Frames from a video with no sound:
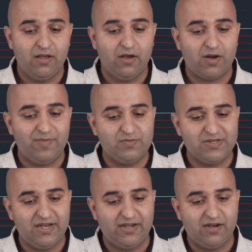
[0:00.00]
अगर मैं इसमें
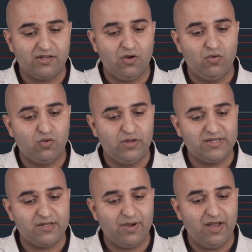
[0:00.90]
सेलेक्ट करता हूँ तो ये
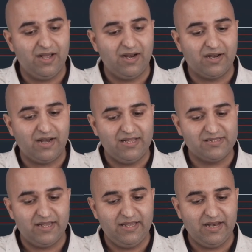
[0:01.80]
सब अलग अलग
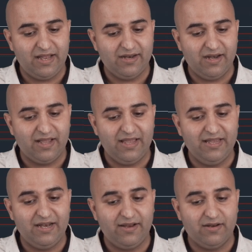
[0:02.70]
लाइन्स हैं ये लाइन अलग है
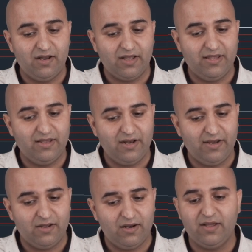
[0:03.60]
ये लाइन अलग है ये
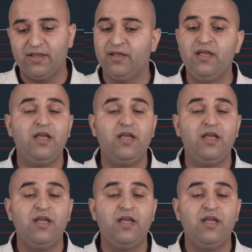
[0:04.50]
लाइन अलग है